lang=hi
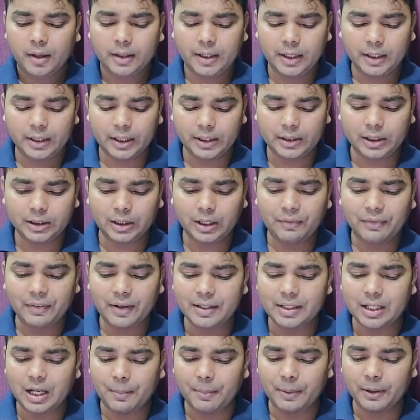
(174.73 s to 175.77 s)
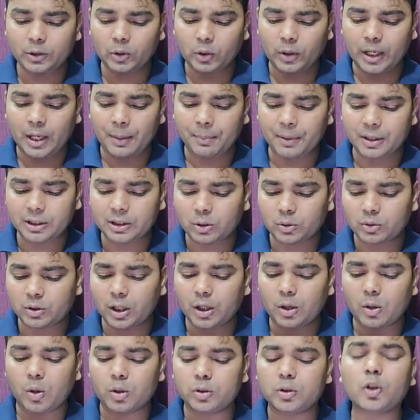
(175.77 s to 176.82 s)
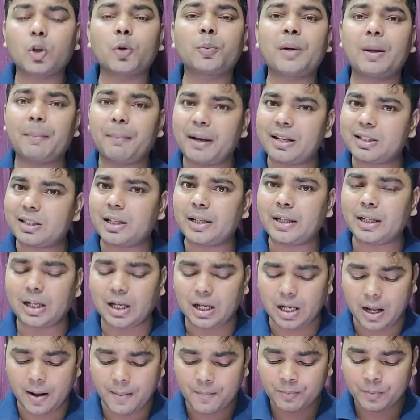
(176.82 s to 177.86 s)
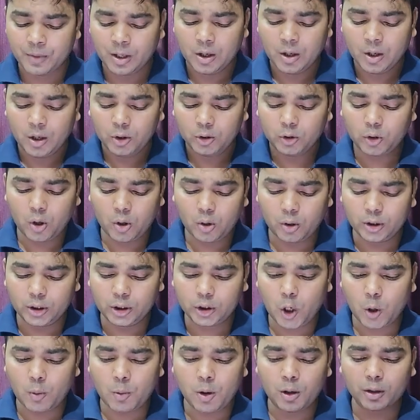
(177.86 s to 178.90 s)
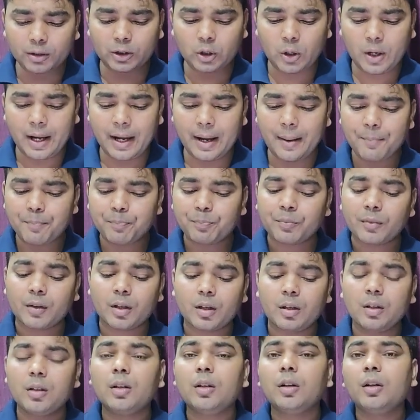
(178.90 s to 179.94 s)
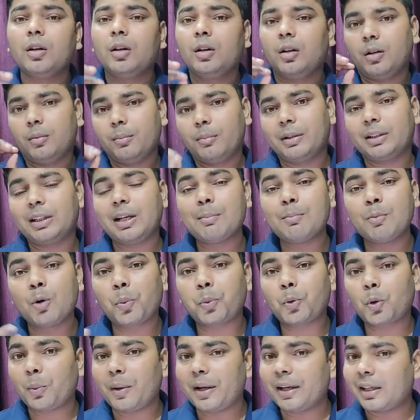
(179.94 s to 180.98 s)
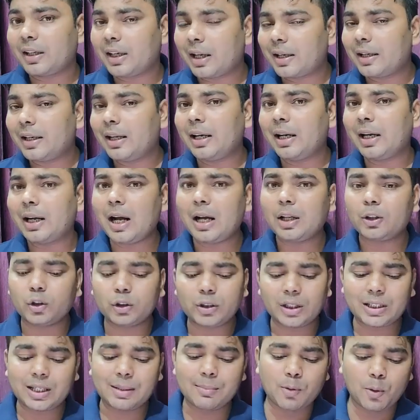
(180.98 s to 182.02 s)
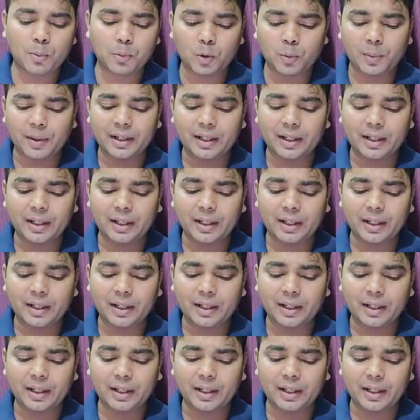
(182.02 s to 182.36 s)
ये देख सकते हैं फ्रेंड्स यहाँ पे जो एपीएस उसने नौ सौ रुपया पैसा निकाला तो इसको वो जो है मतलब मुफ्ट टू बैंक करने लगा तो जैसे मुफ्ट टू